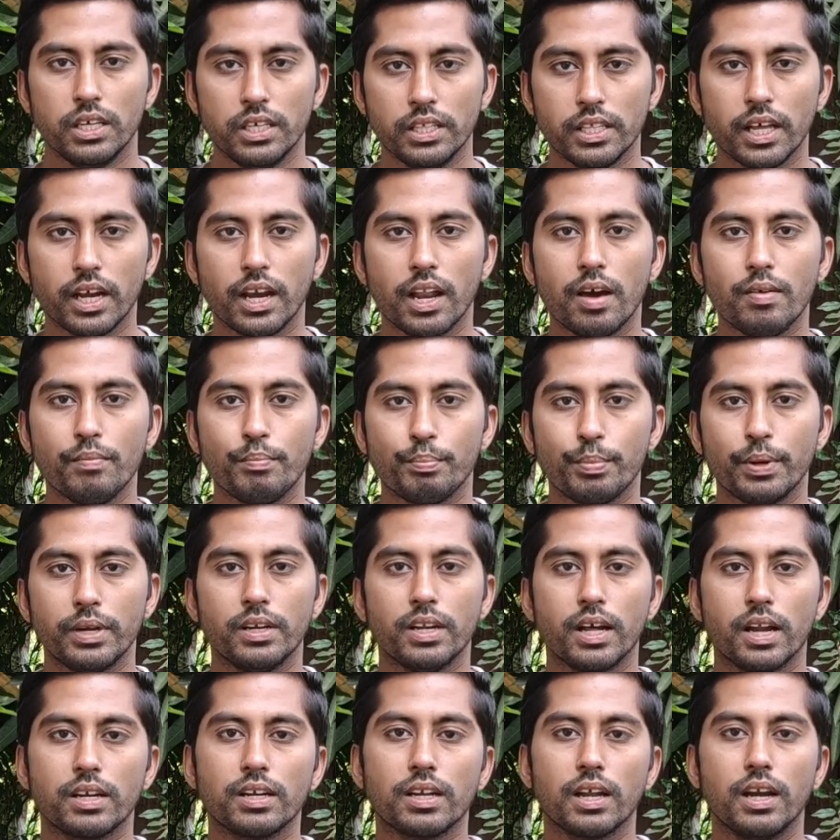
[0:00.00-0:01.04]
இதெல்லாம்
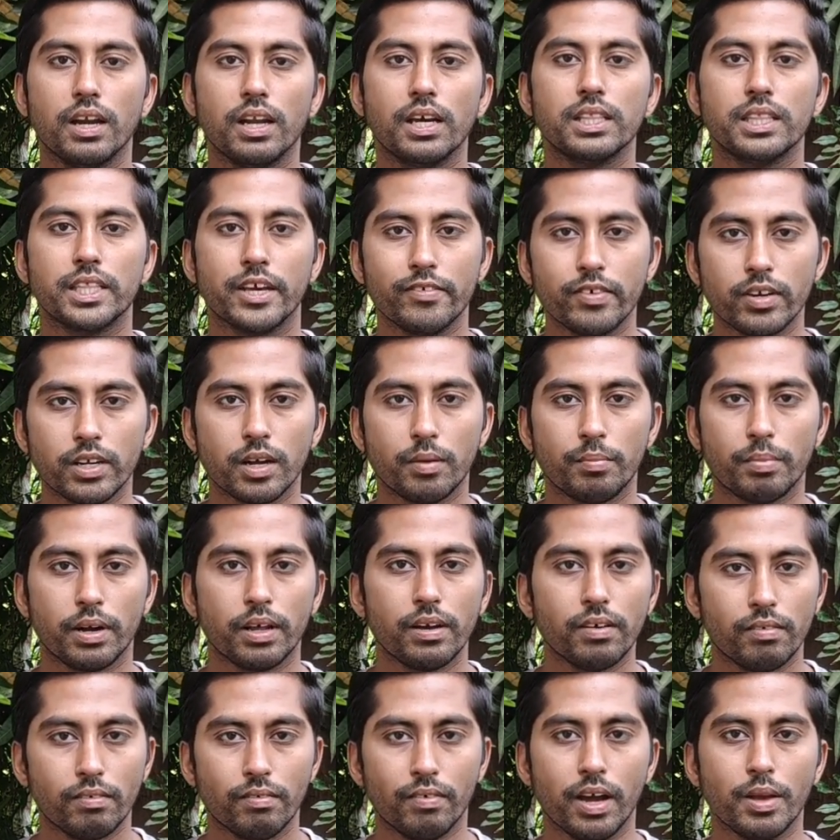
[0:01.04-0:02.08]
பின்னாட்கள்ல
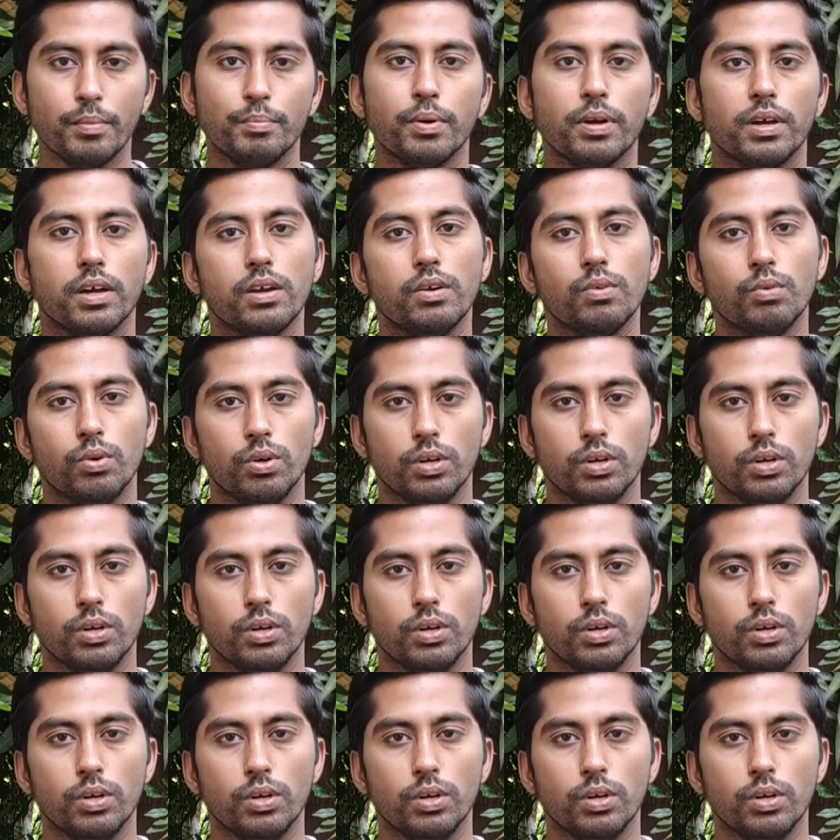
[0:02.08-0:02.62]
தவிர்க்கப்பட வாய்ப்புகள்